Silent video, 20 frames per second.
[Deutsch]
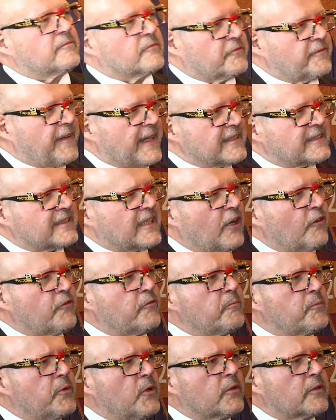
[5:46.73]
fast auf
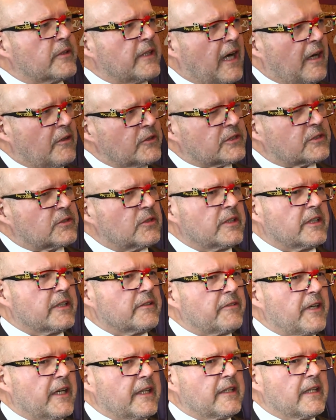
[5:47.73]
den Punkt
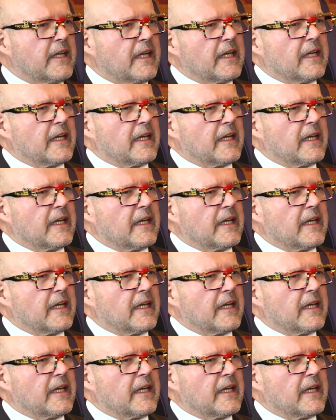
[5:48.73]
auszuliefern.